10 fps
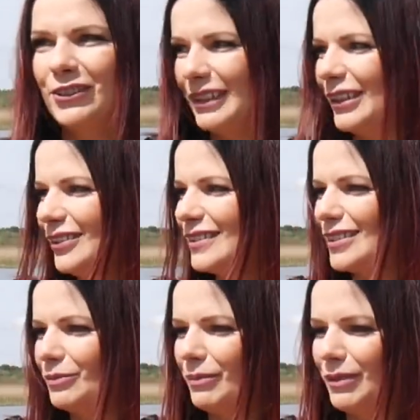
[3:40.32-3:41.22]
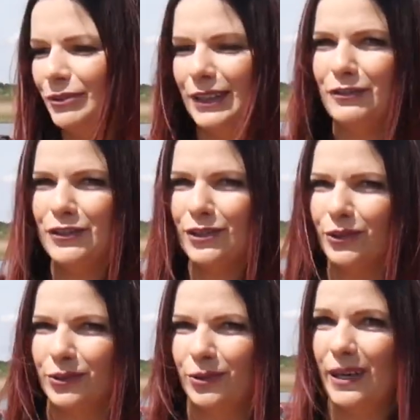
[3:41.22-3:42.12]
do tego, co mamy tutaj w
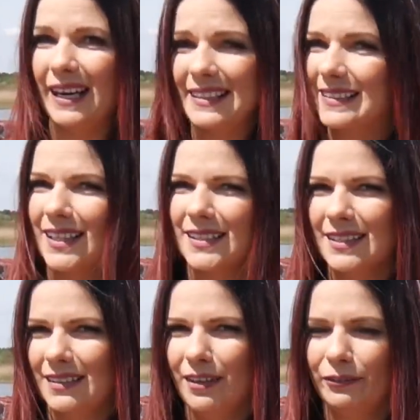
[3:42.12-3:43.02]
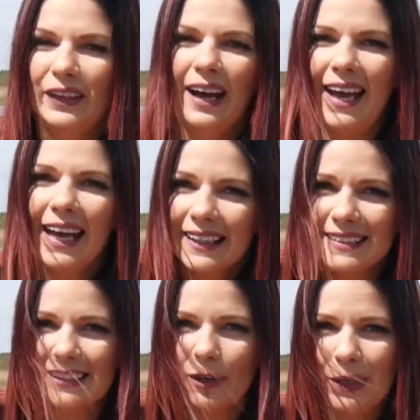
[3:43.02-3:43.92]
środku. Ekstra zestaw na
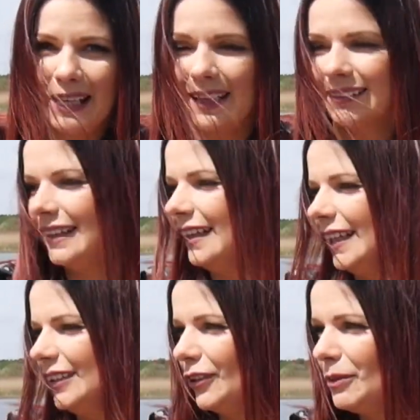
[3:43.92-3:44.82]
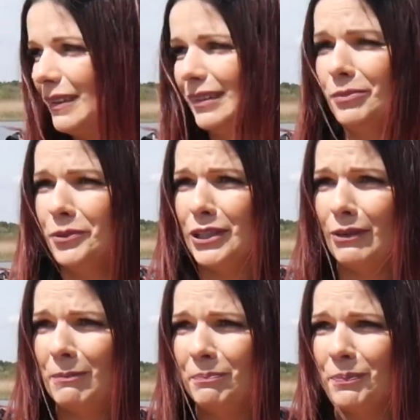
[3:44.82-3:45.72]
ekstra weekend. No i będę
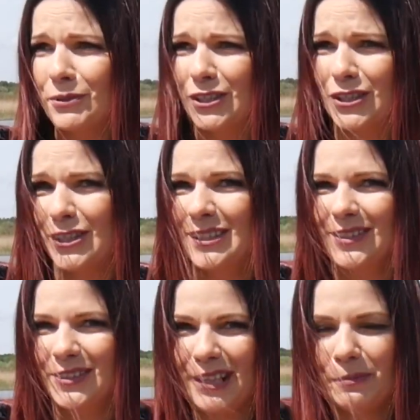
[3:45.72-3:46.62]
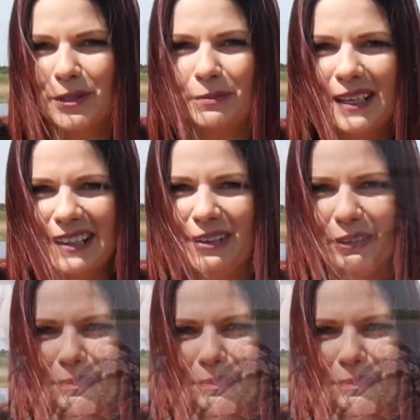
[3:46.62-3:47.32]
musiała pożyczyć coś na przebranie od